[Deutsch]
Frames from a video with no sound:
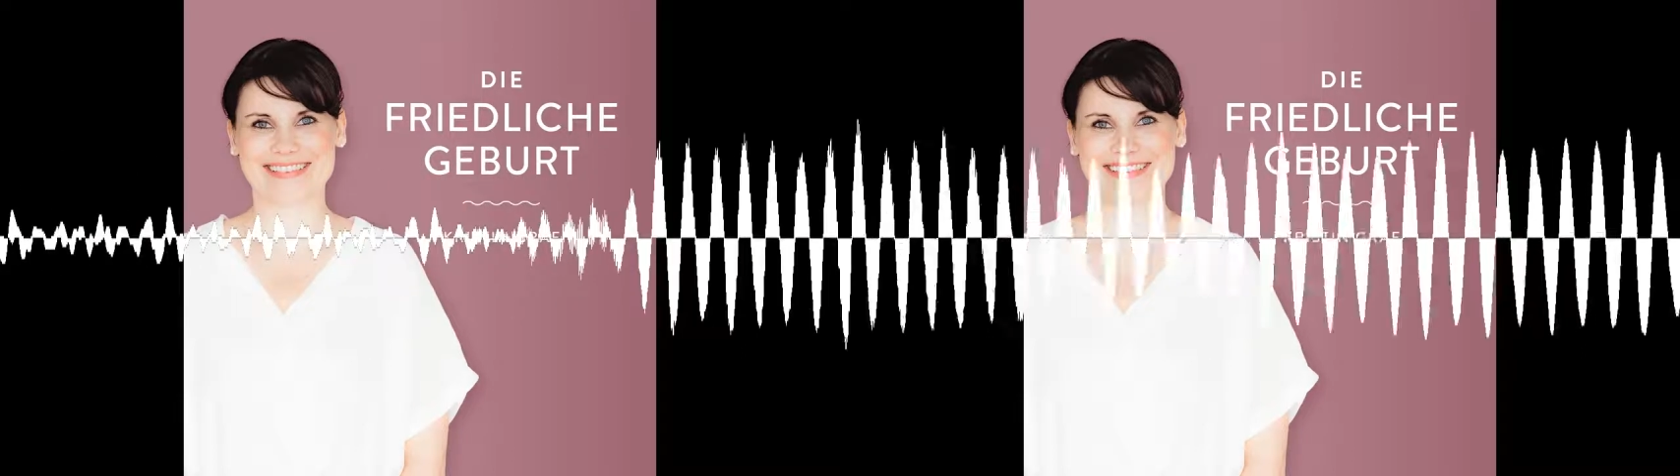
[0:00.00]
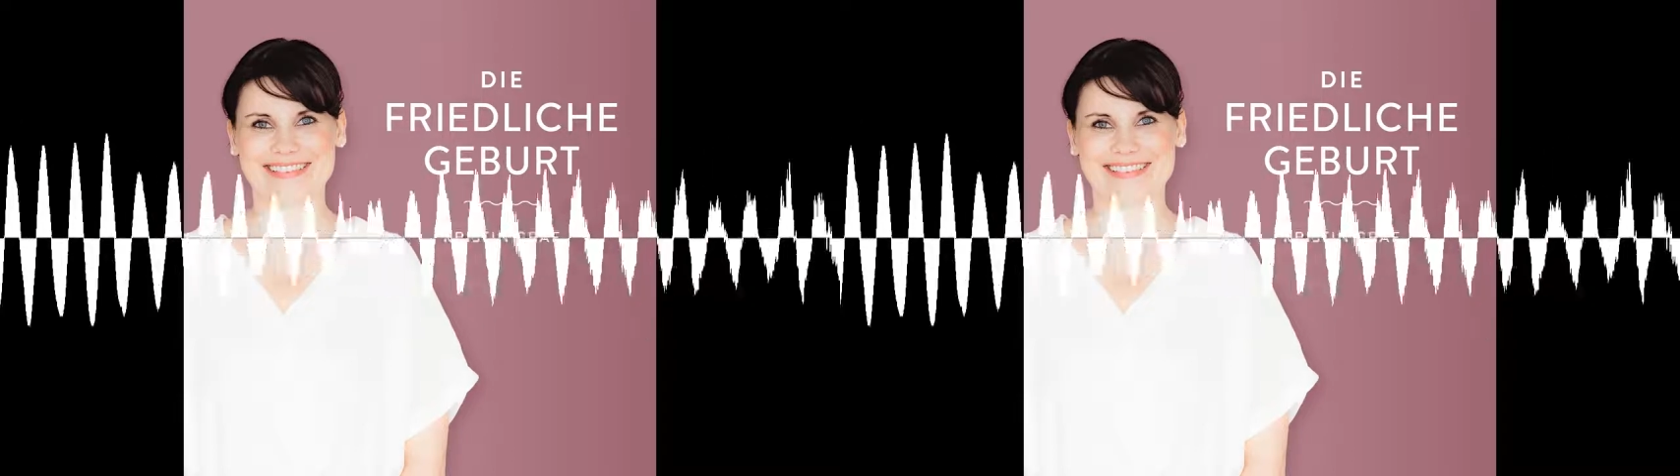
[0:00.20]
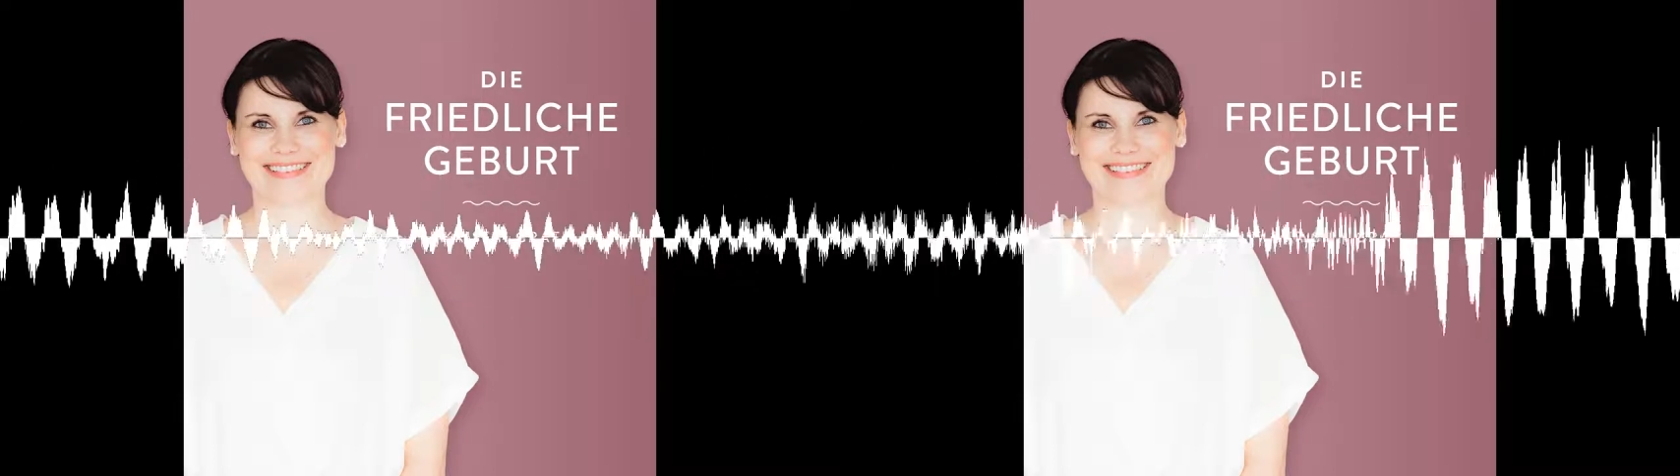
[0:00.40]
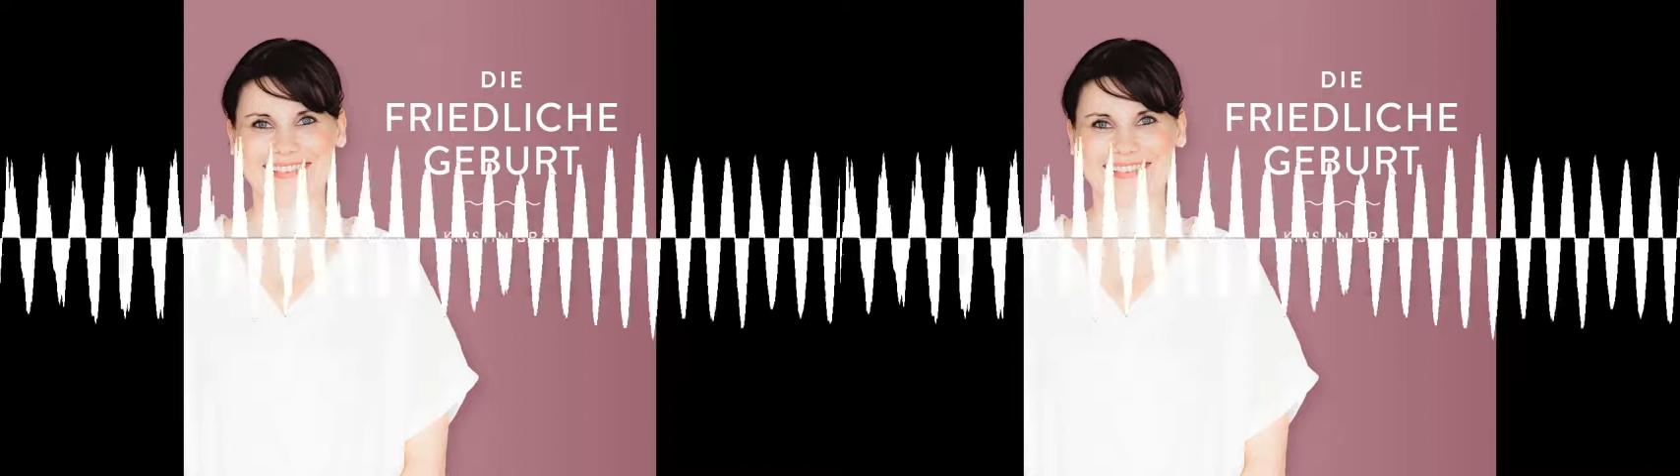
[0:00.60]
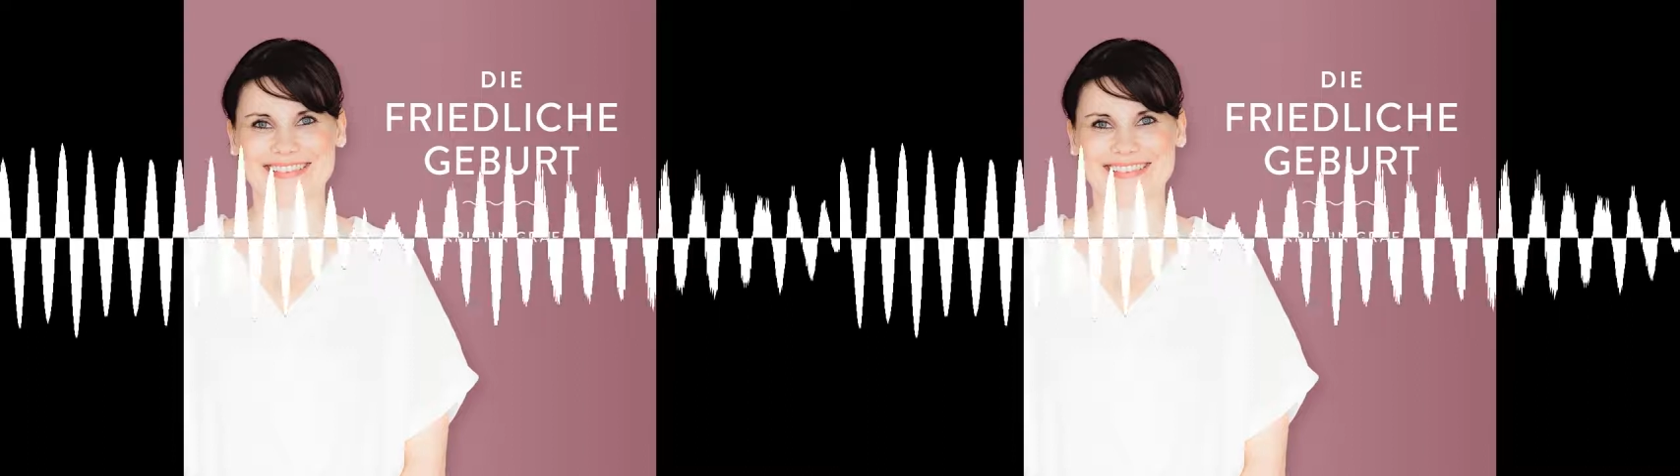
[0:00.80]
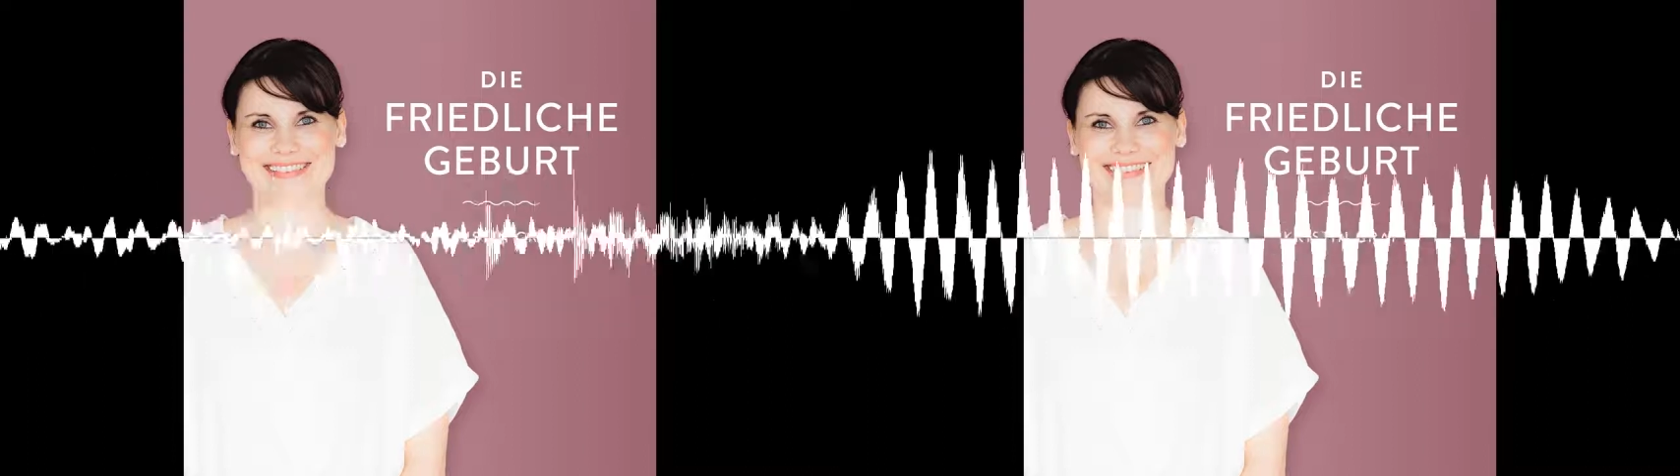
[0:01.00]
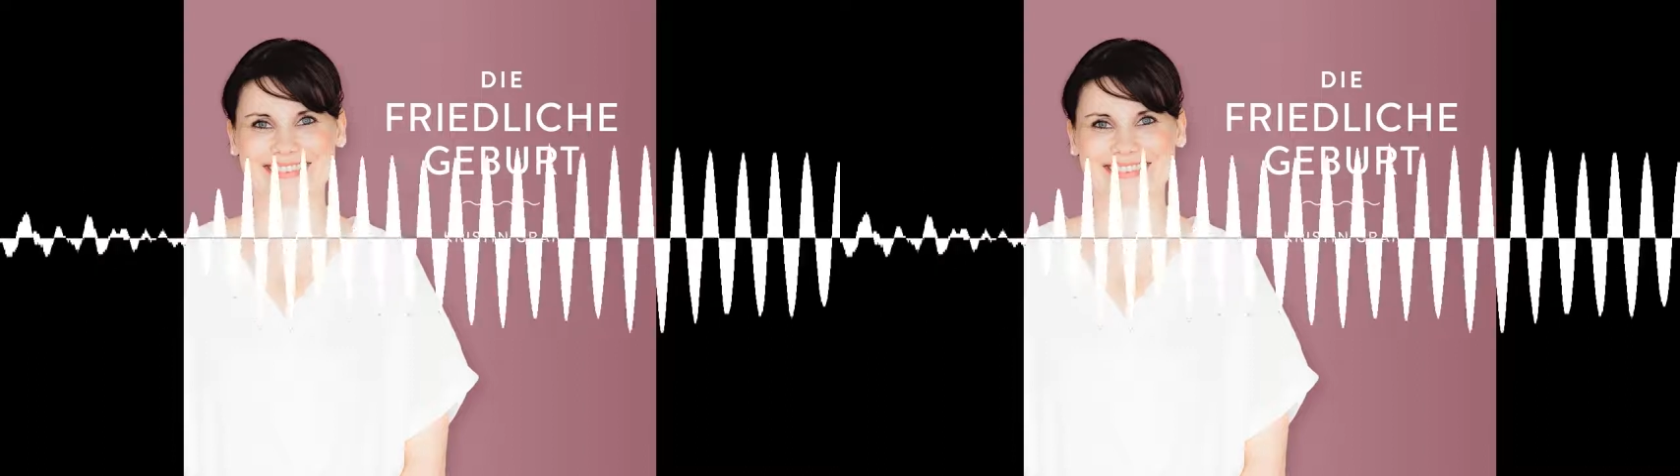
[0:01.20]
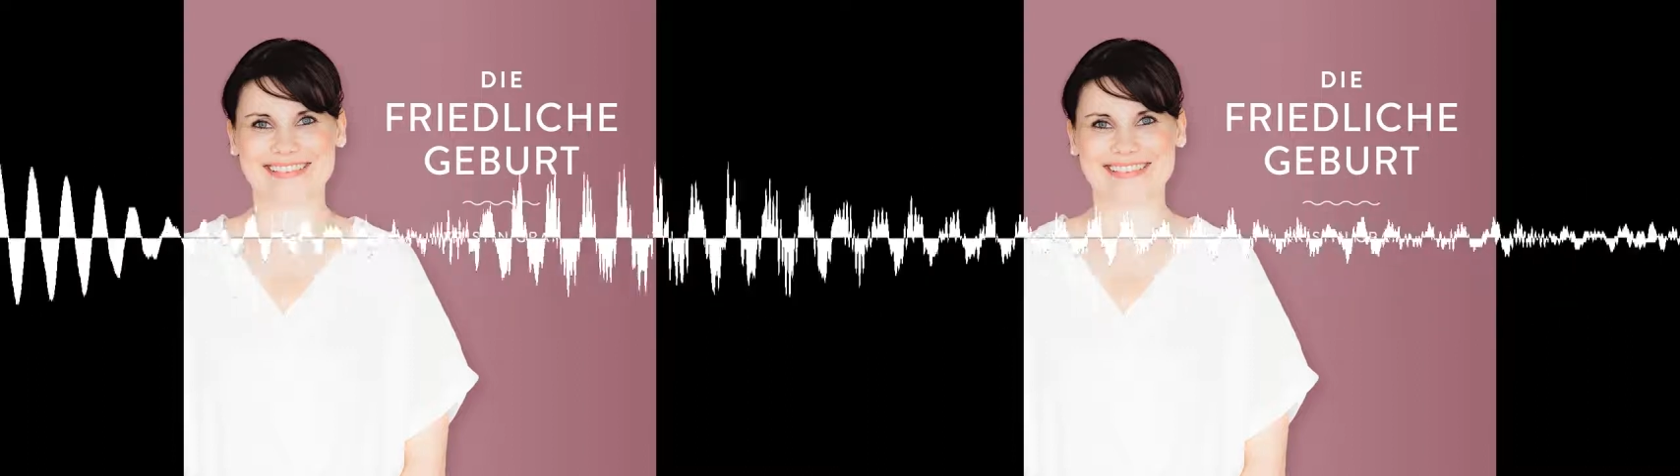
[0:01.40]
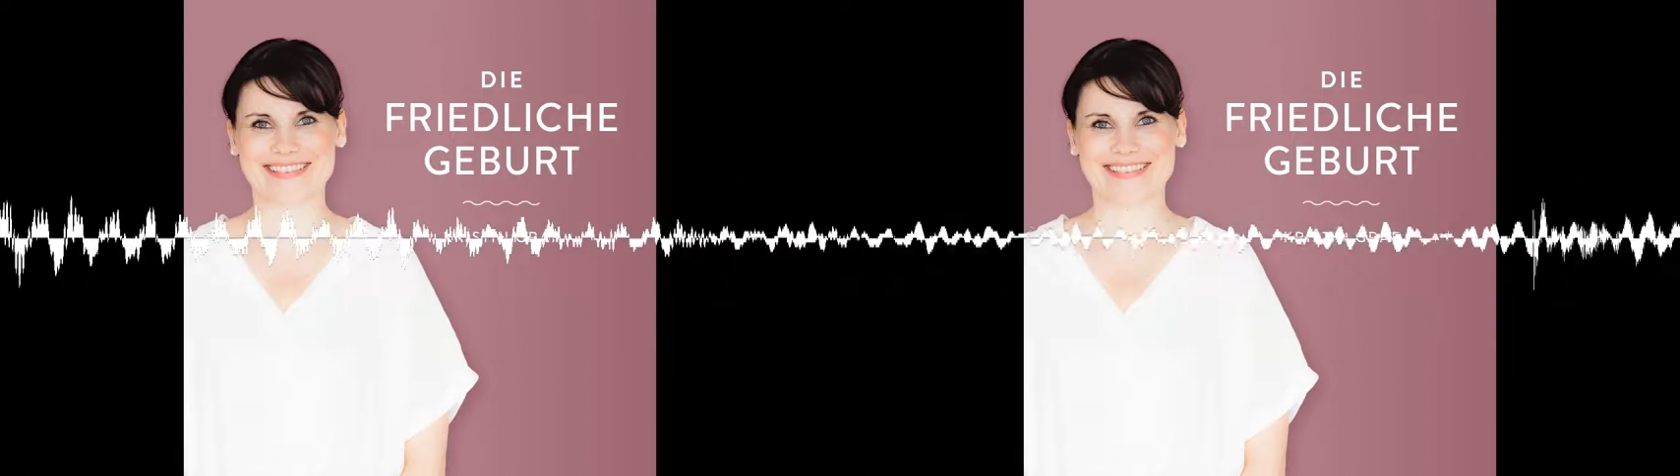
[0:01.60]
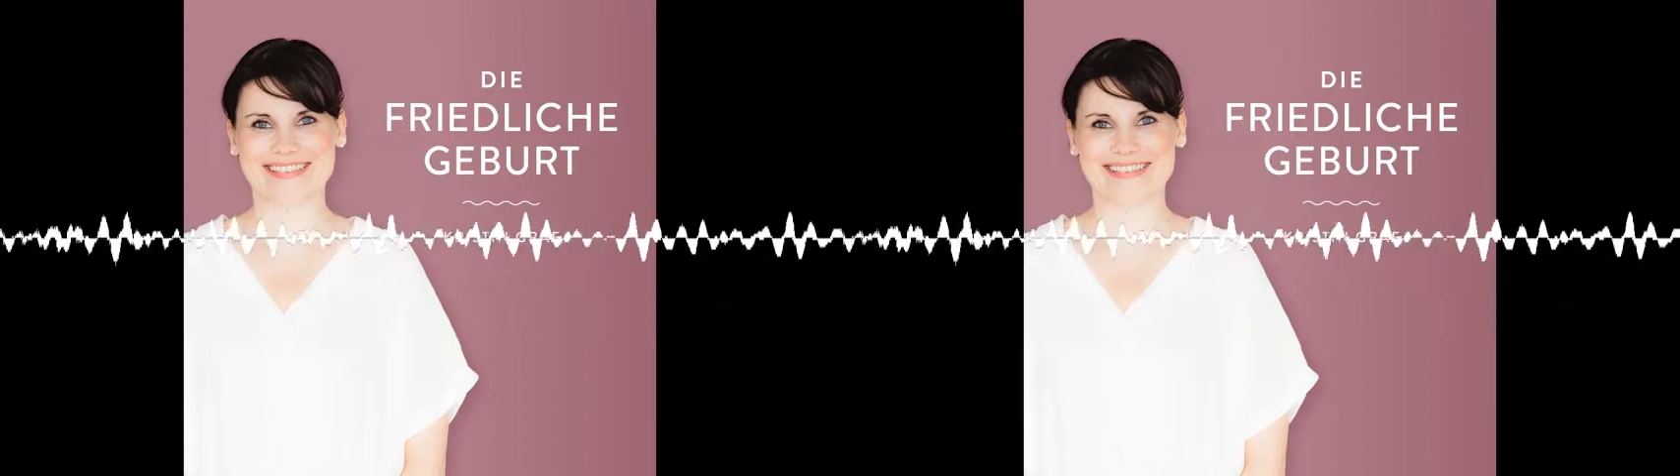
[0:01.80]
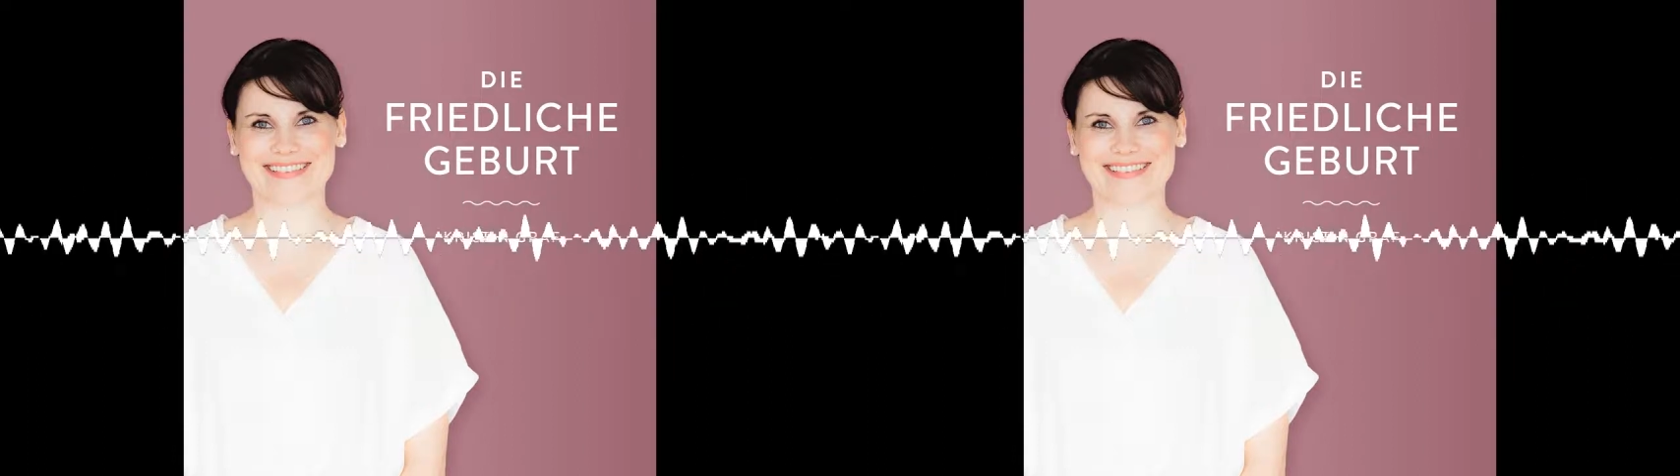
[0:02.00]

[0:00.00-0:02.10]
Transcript: in der Form der Gegenwart.